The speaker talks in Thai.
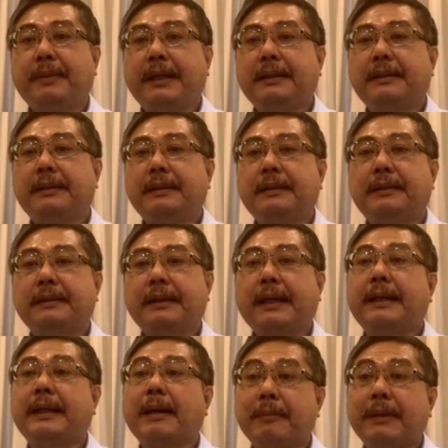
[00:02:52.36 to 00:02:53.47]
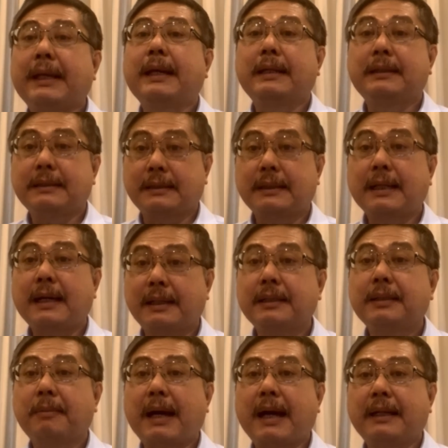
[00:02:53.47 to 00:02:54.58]
เป็นแกนนำในการจัดตั้งรั
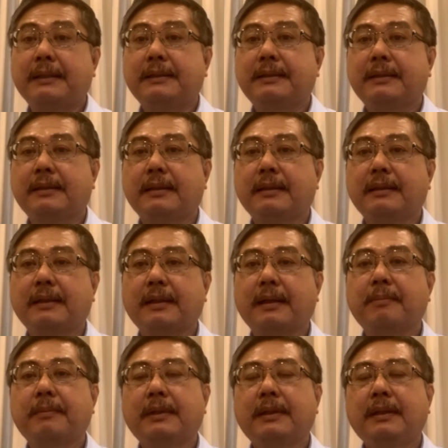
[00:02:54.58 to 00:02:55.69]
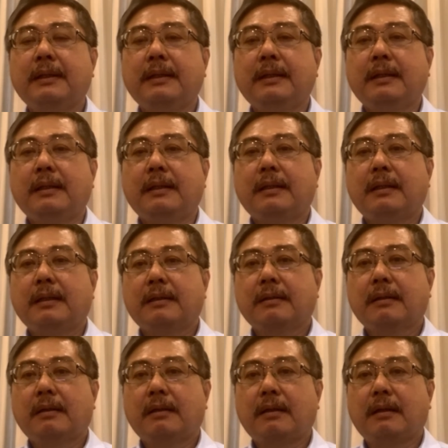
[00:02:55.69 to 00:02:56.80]
ฐบาลนะครับแล้ว
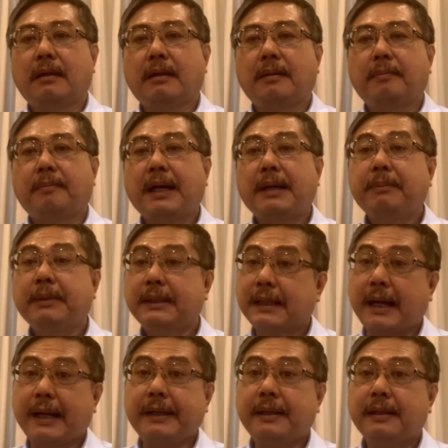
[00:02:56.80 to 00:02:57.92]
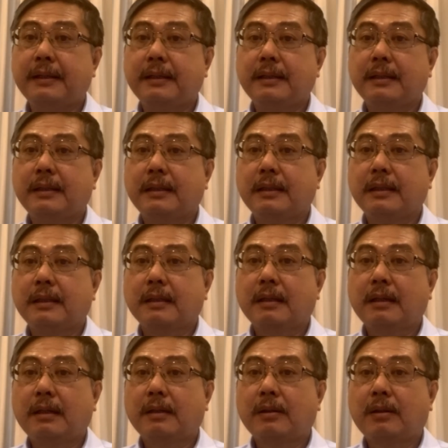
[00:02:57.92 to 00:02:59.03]
ก็พรรคเพื่อไทย
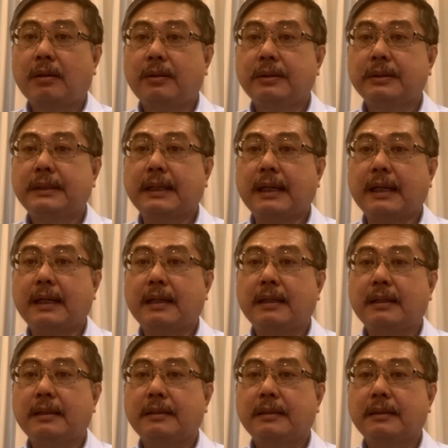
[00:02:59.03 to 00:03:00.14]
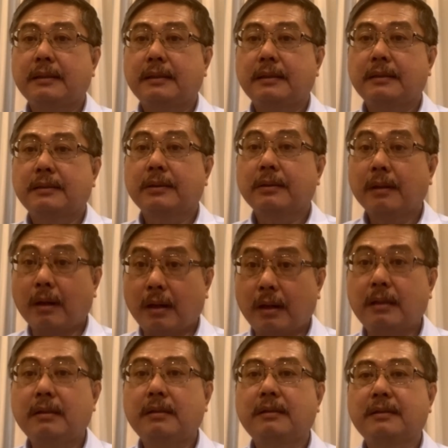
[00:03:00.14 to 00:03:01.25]
ก็คงจะทดลอง
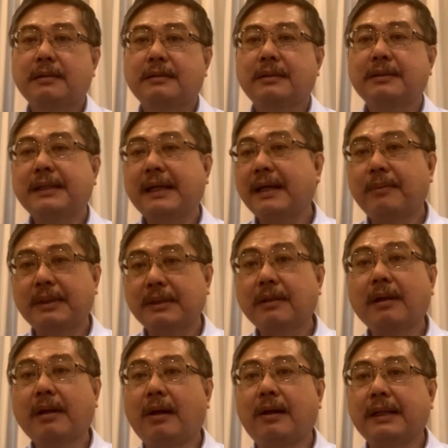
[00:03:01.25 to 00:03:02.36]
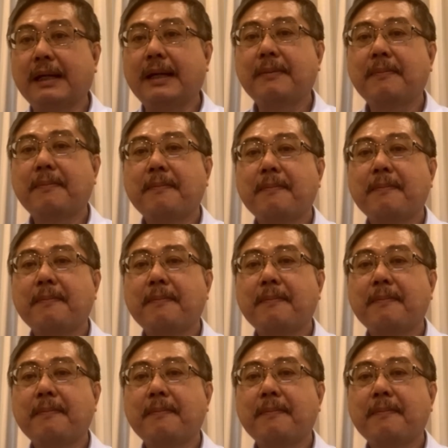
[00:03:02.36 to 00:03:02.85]
ต้องใช้คำว่าทดลองนะ